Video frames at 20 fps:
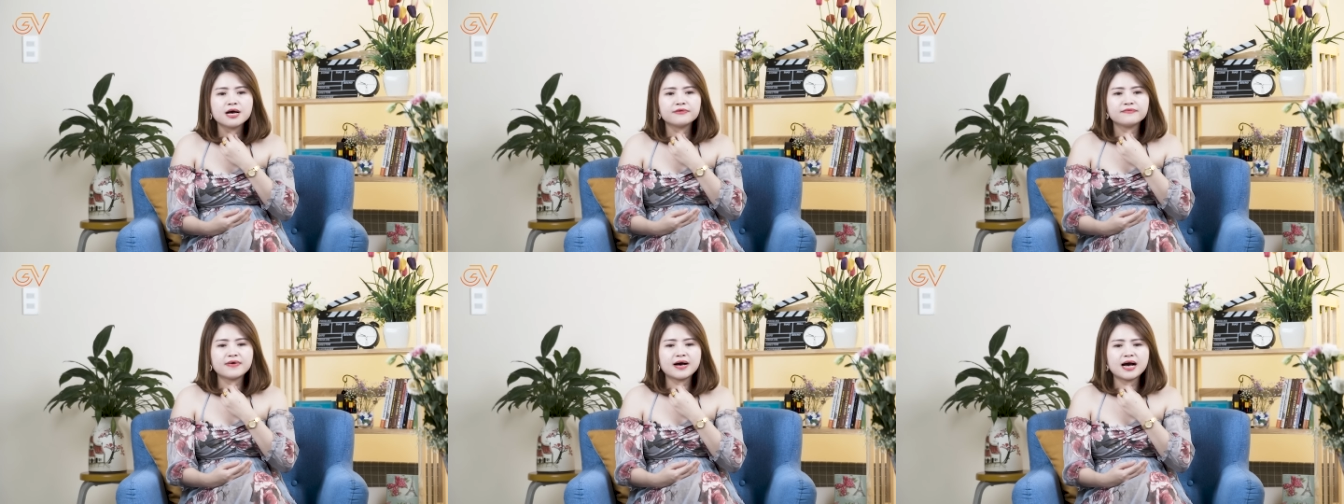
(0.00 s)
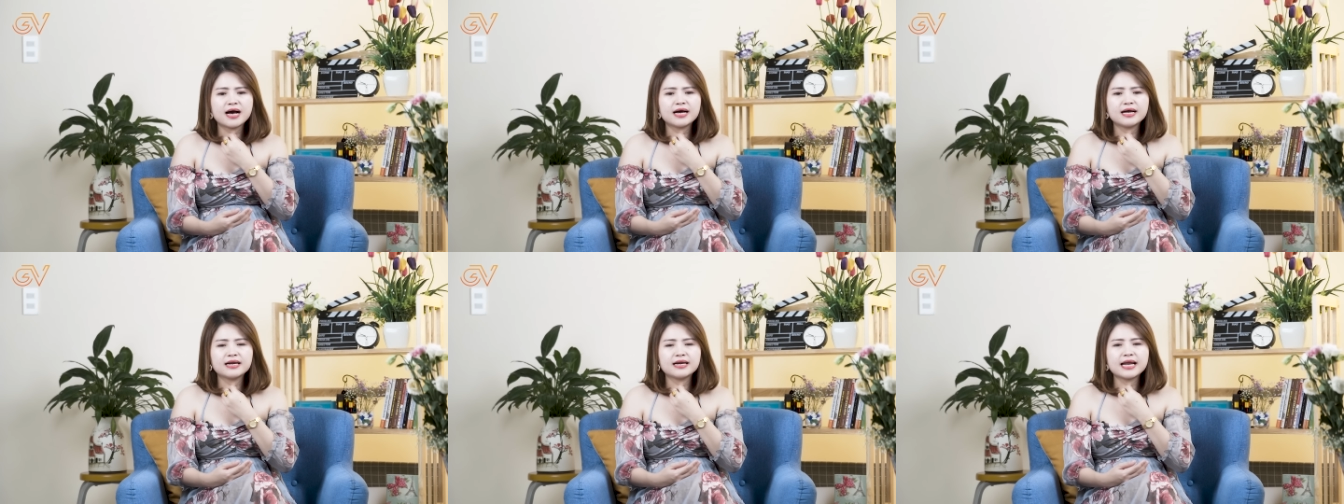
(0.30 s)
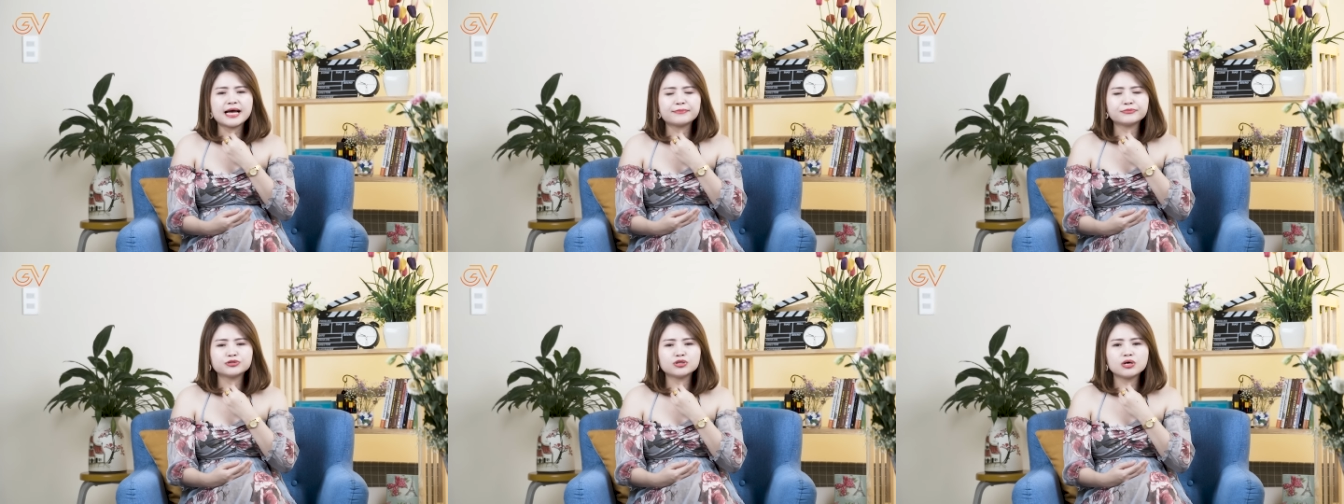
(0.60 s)
và
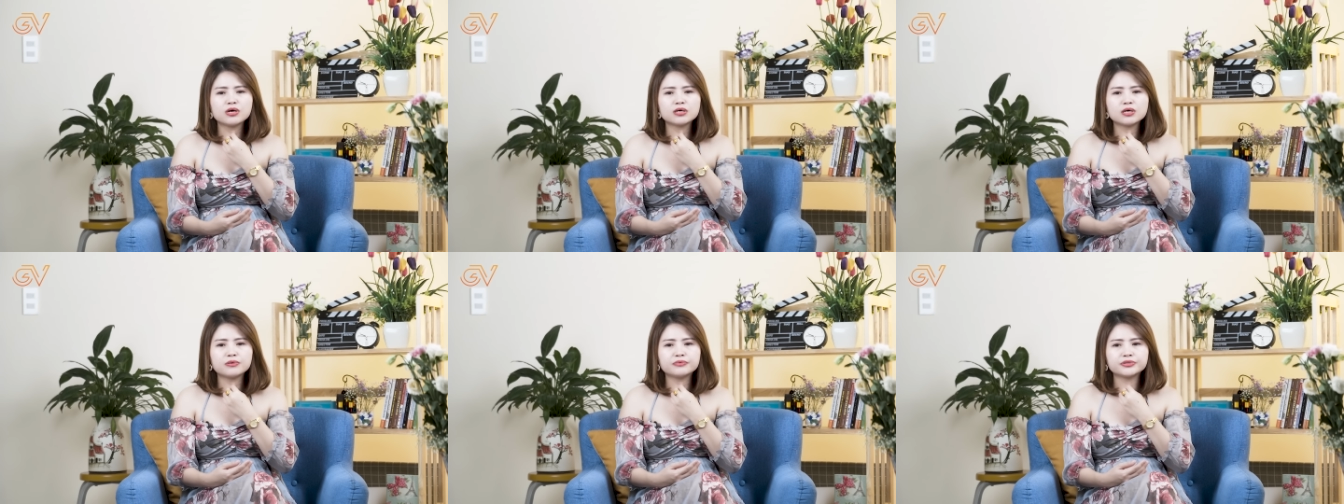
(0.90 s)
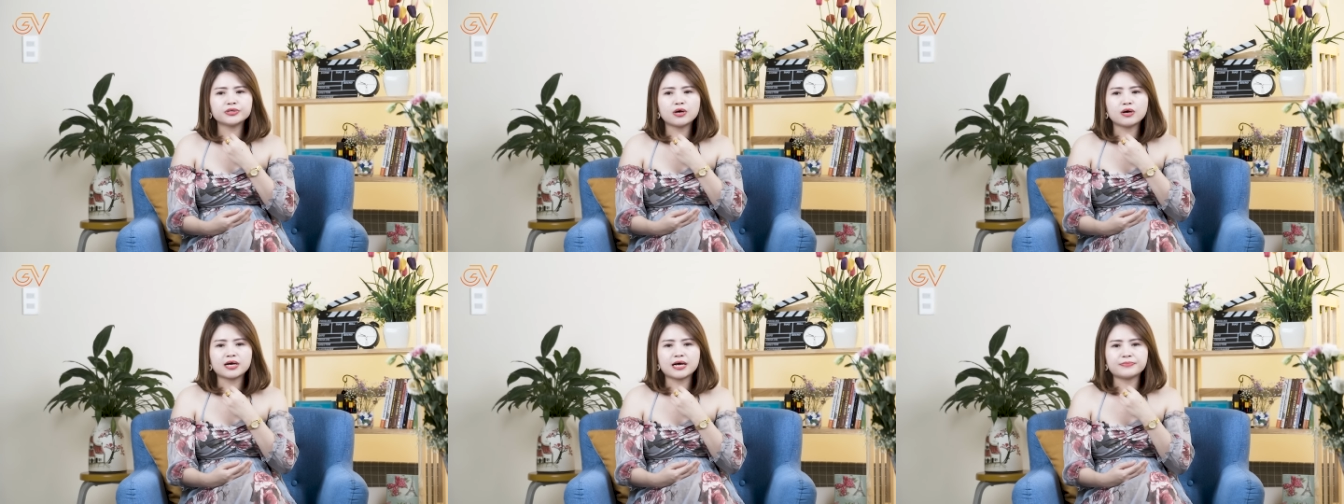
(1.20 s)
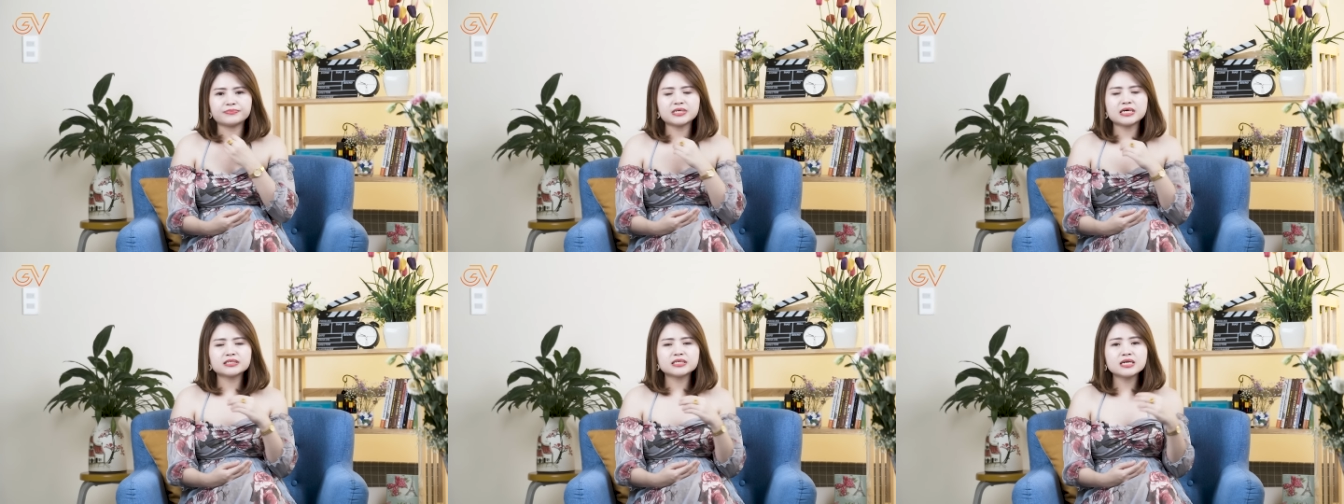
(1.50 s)
làm cho cậu nhỏ
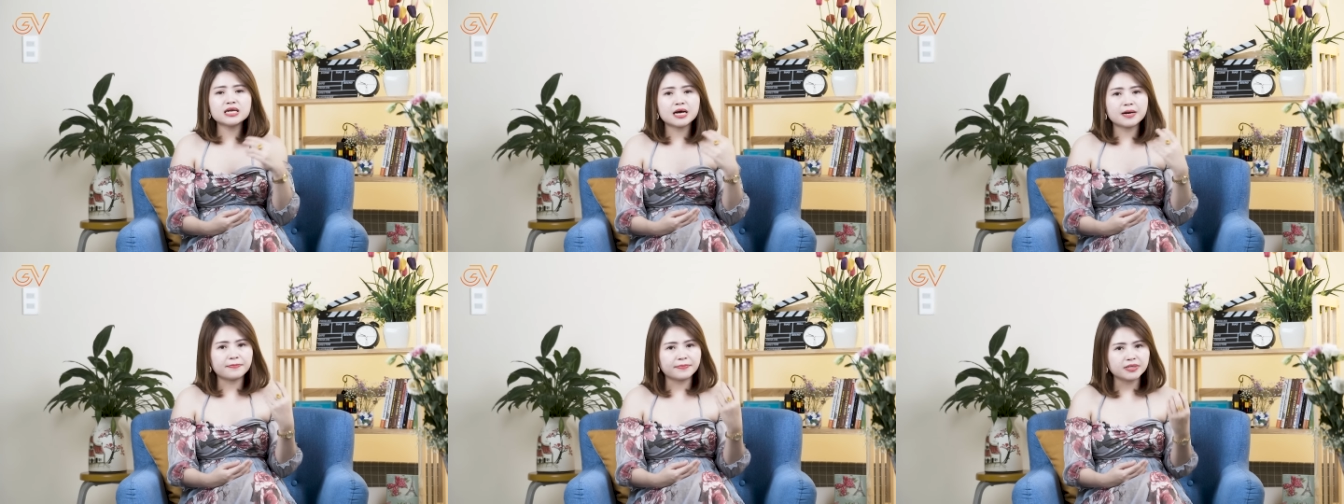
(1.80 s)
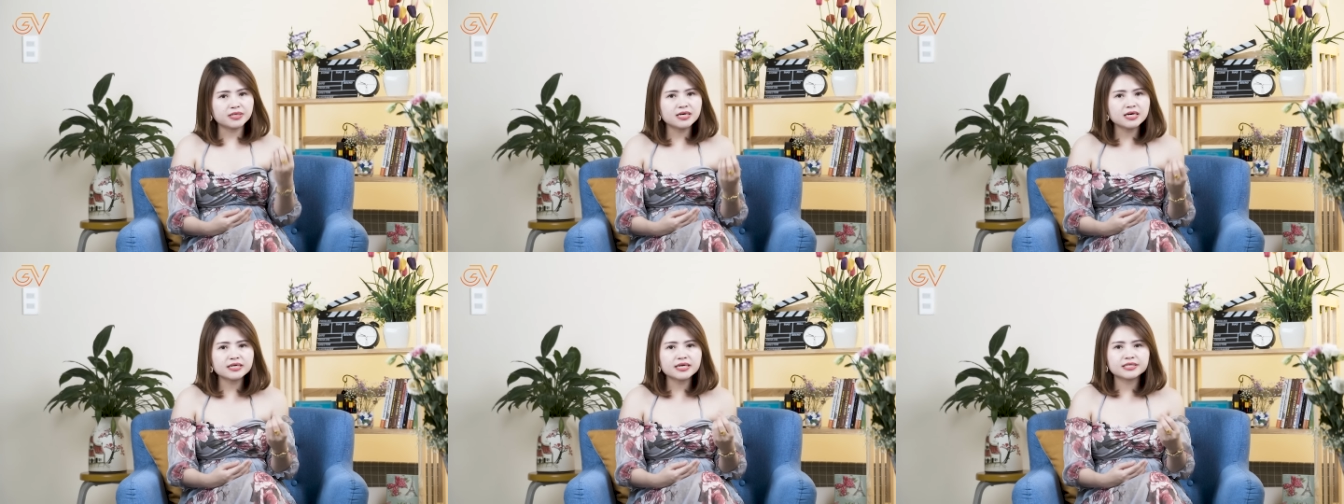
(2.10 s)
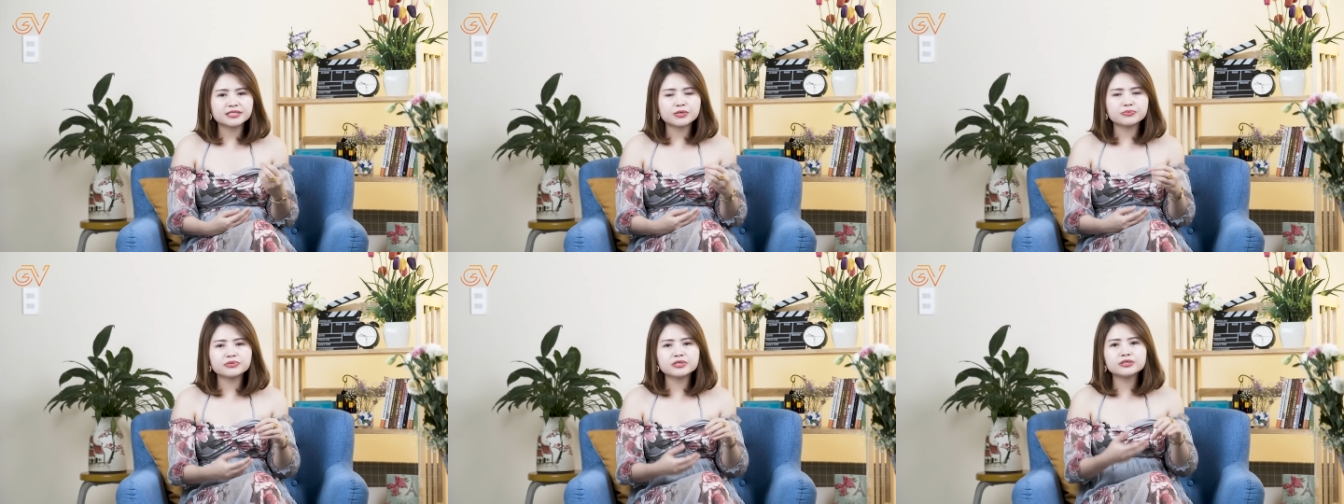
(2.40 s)
cảm giác rất là ẩm ướt
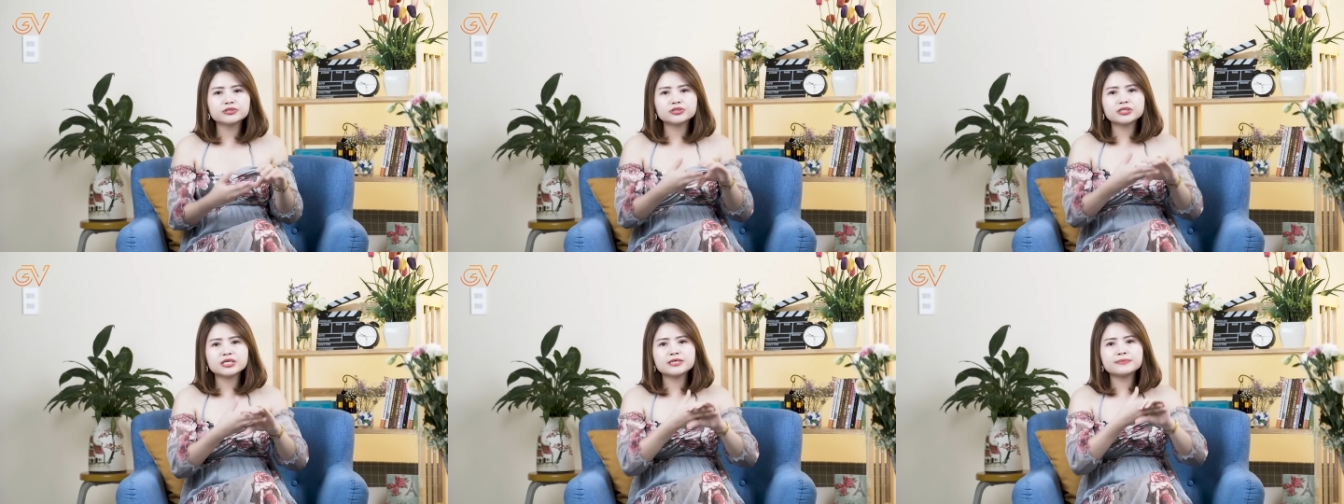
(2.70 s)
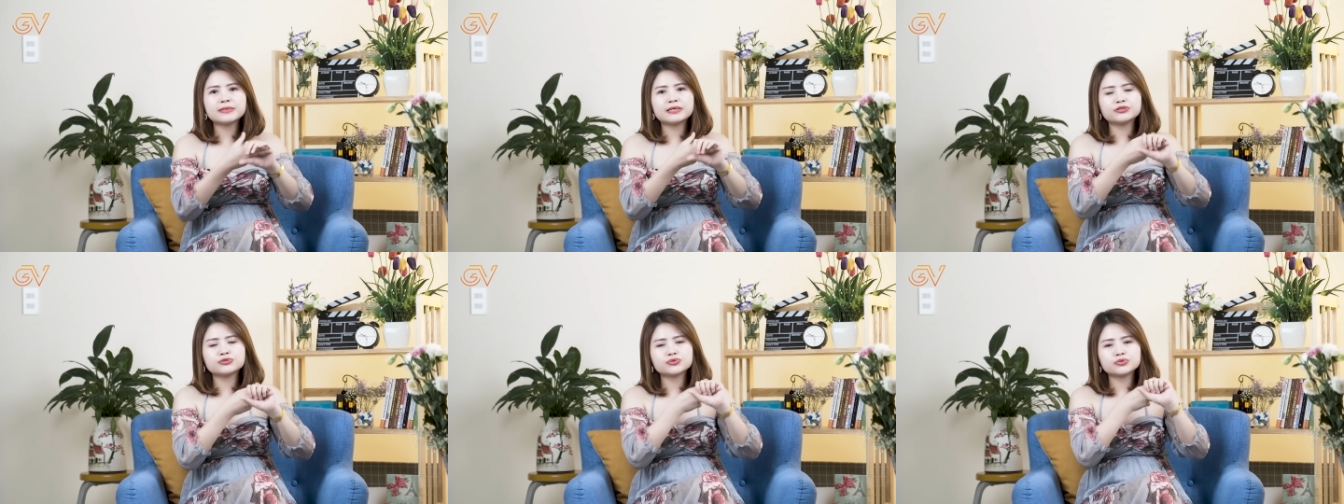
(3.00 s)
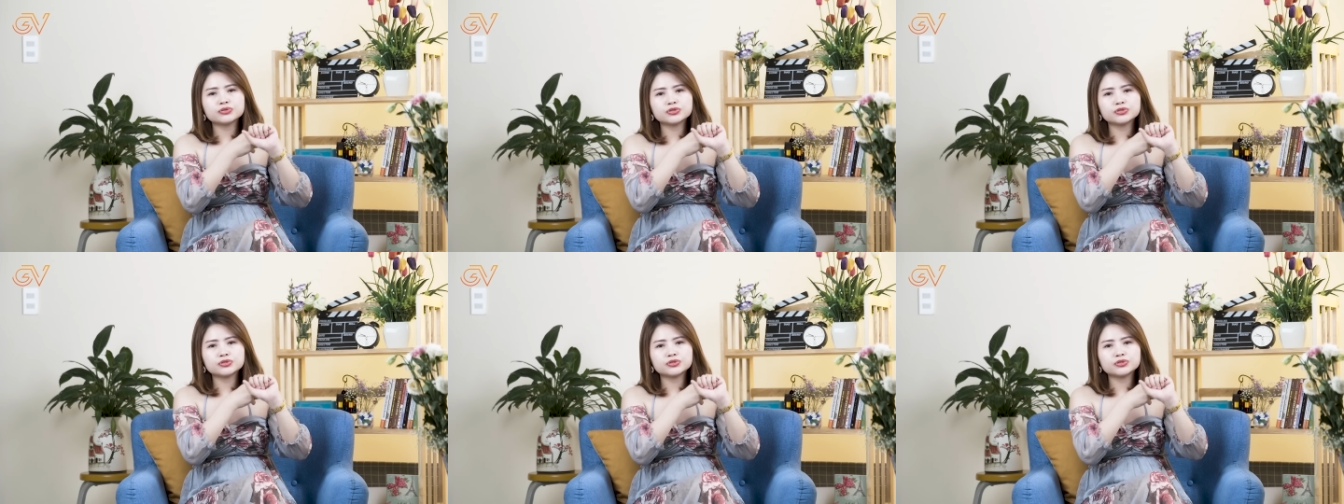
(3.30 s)
này giống như khi mà